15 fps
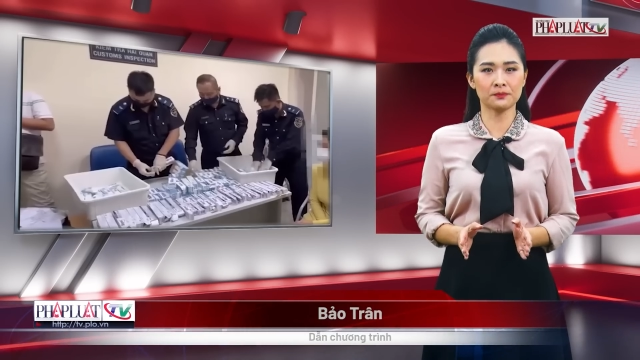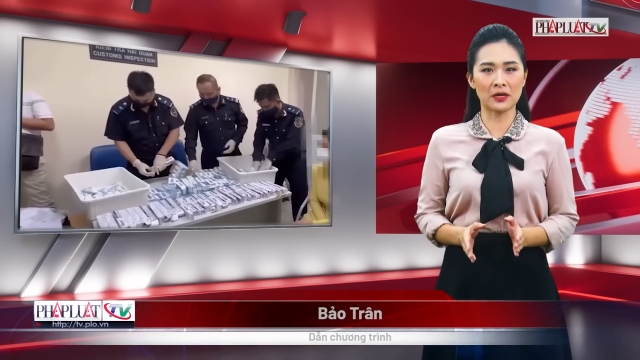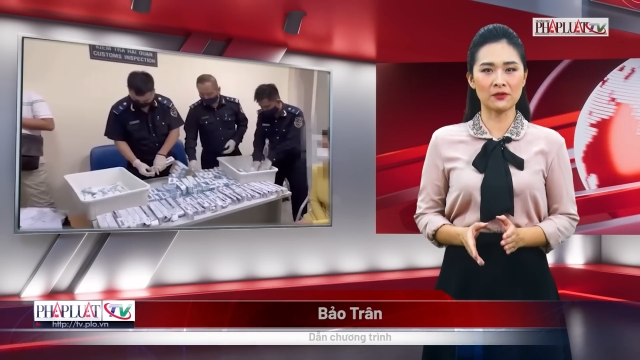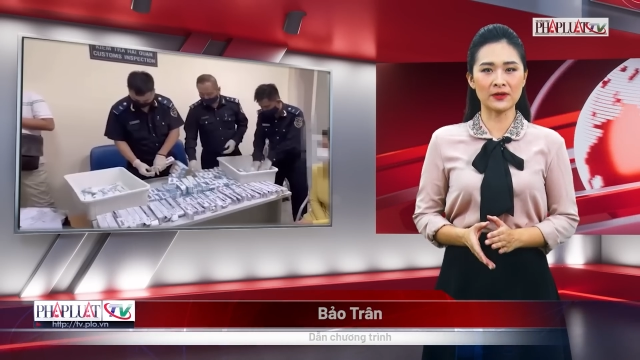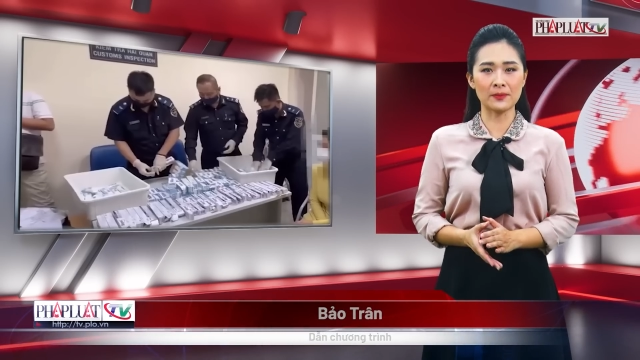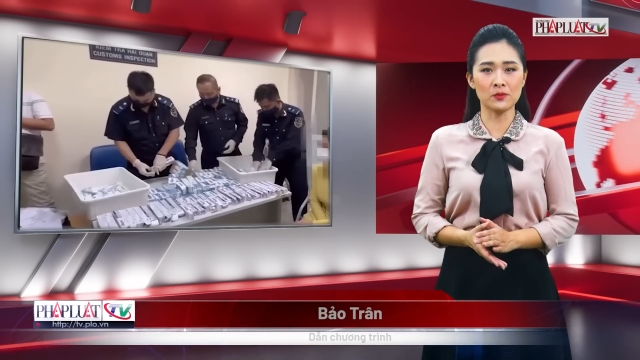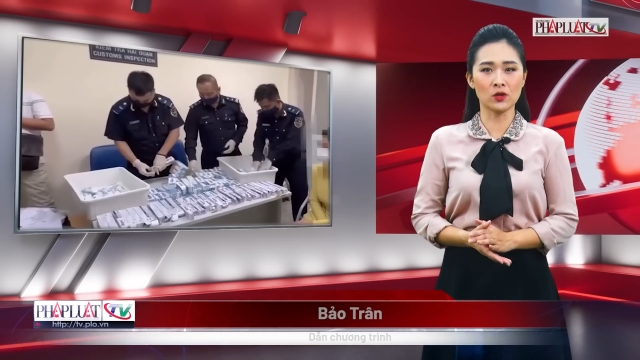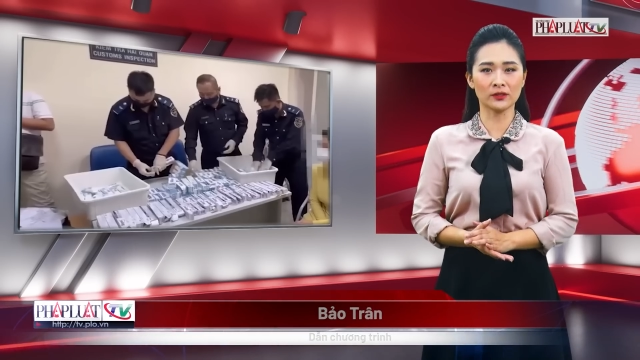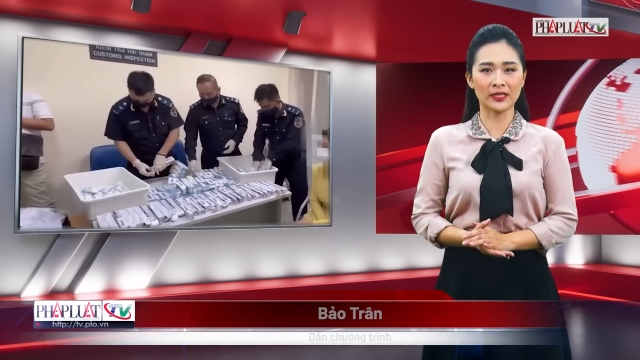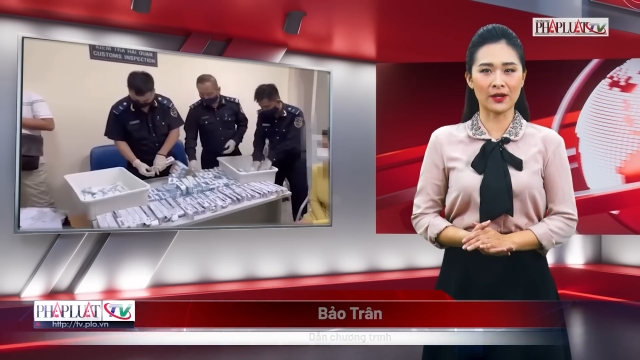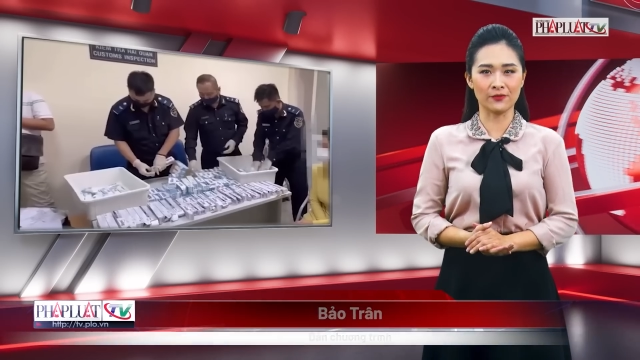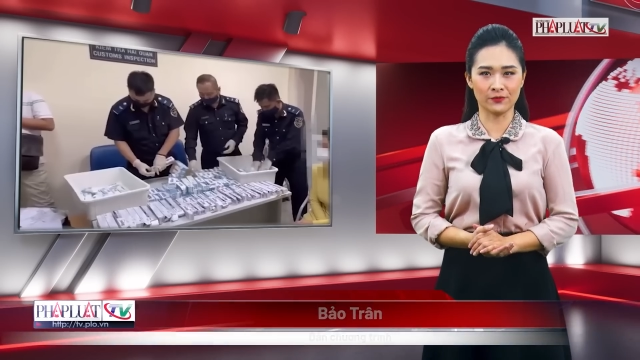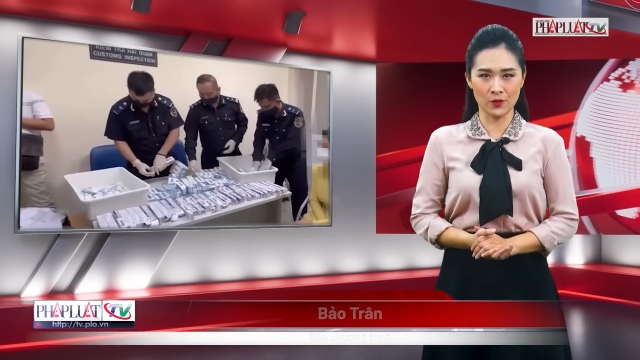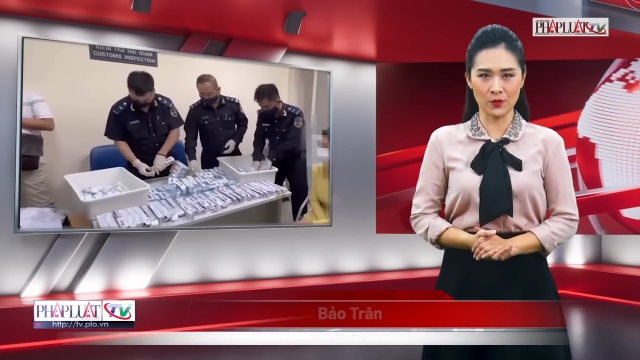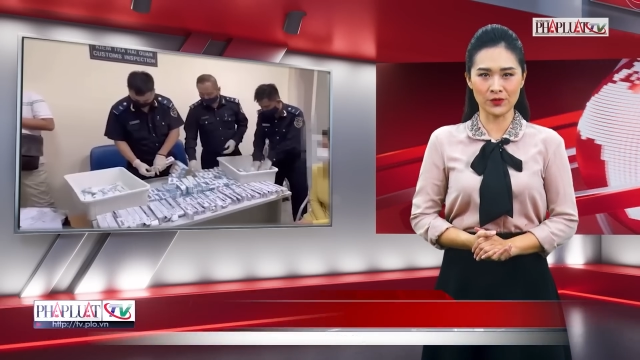Báo Pháp Luật Thành
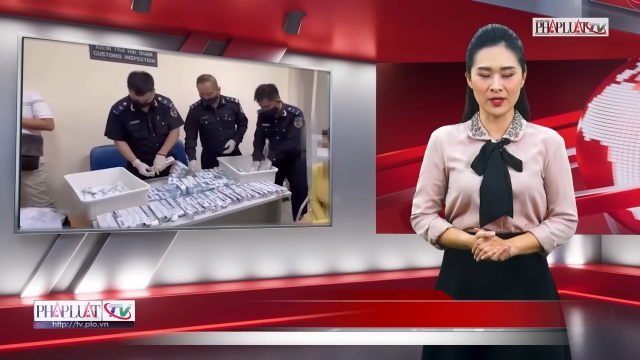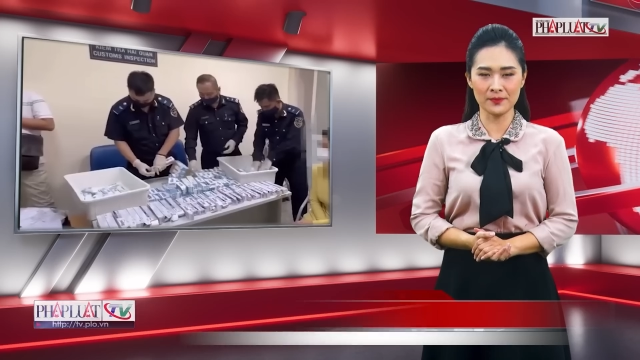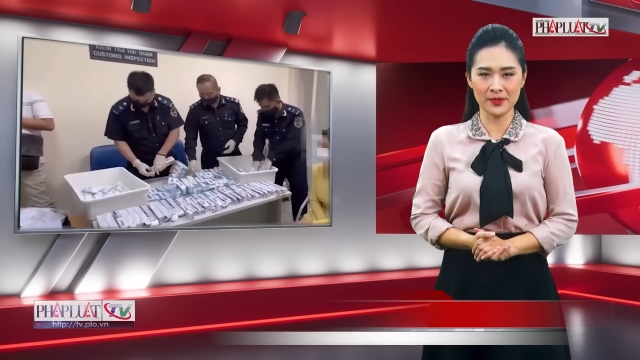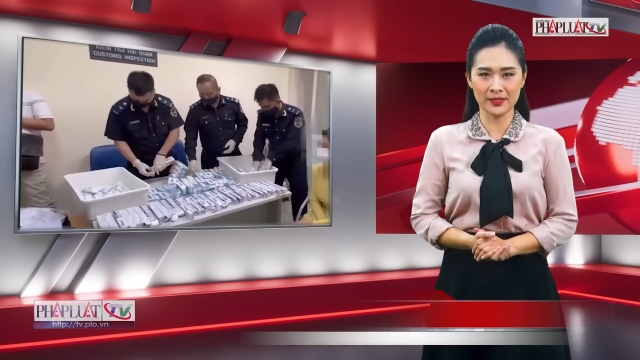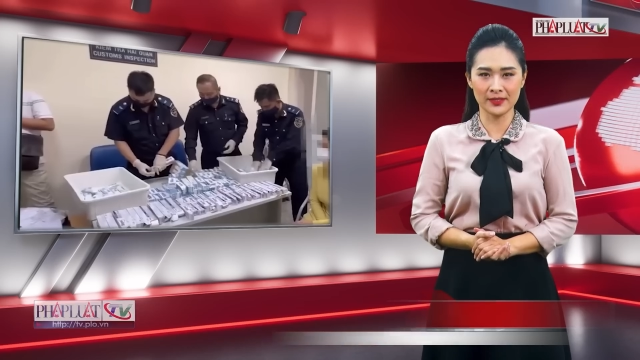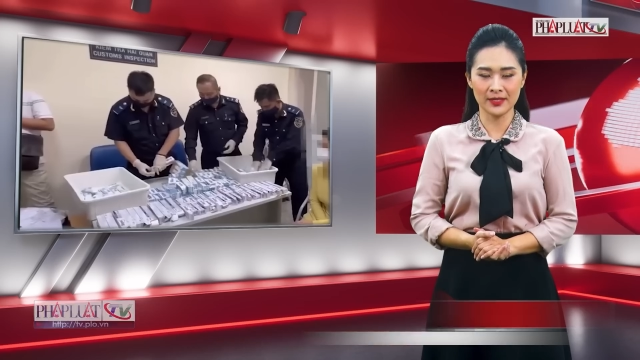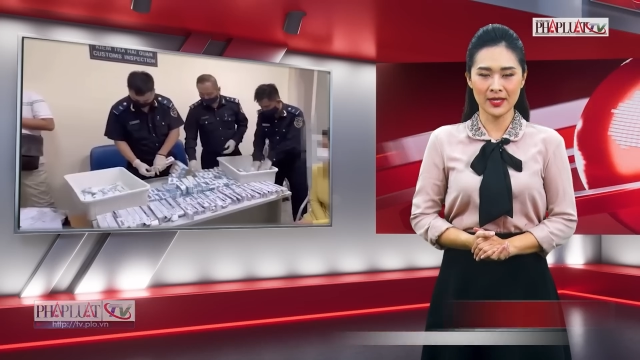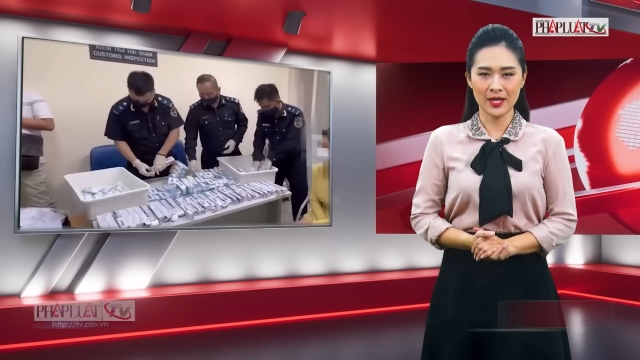phố Hồ Chí Minh.